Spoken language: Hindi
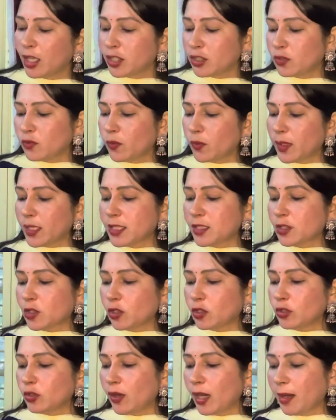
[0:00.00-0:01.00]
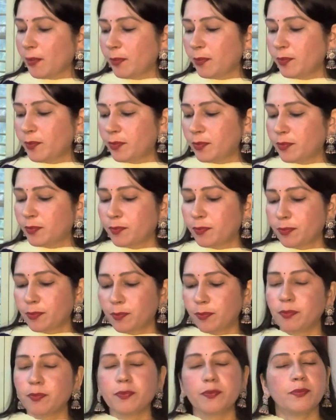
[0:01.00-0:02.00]
तो इसको तो आप
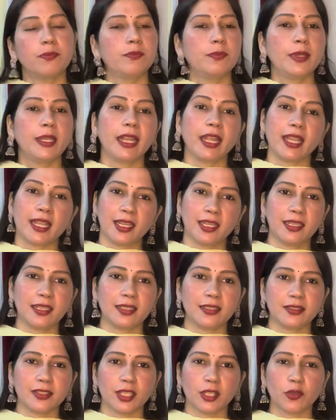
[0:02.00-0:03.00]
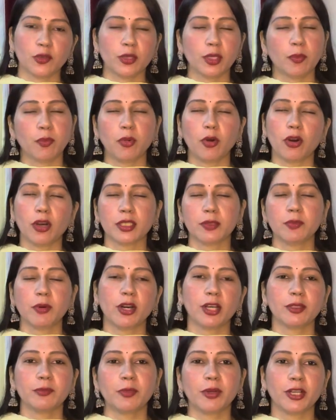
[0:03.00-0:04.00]
ले ही लीजिए क्योंकि बहुत
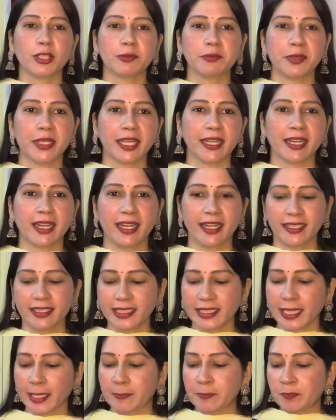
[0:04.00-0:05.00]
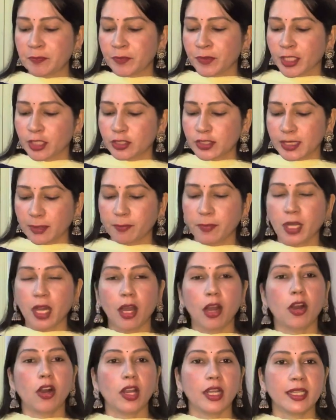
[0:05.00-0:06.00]
बहुत बहुत प्यारा है ठीक है सबका
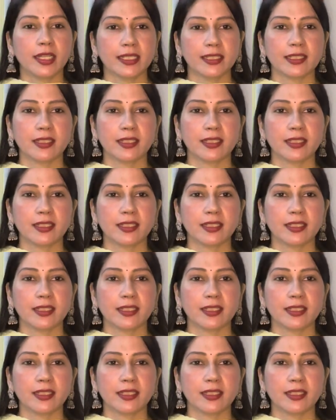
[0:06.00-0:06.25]
हॉल